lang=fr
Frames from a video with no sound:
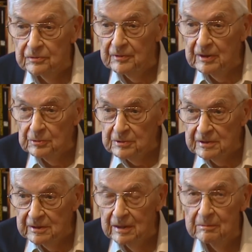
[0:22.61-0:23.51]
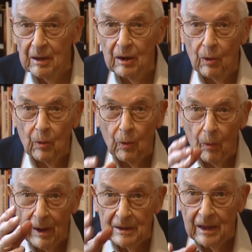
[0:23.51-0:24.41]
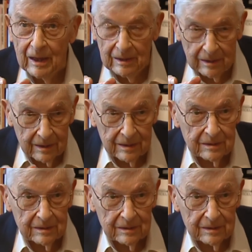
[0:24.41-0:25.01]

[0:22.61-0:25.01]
vais au cinéma Royal,